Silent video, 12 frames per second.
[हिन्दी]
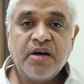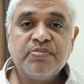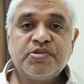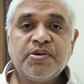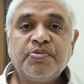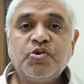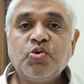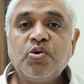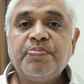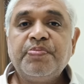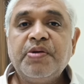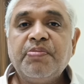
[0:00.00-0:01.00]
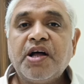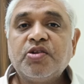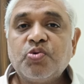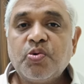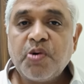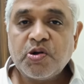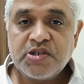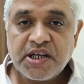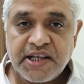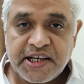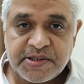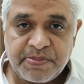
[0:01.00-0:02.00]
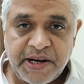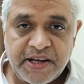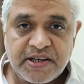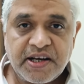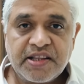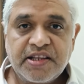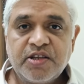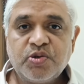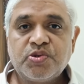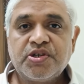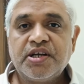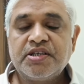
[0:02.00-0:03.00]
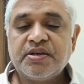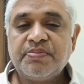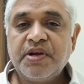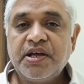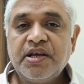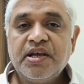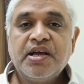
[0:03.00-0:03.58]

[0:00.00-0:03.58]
हम सब क्यों अपनी बात को बहुत ज़्यादा एक्सप्लेन करते हैं दूसरे के सामने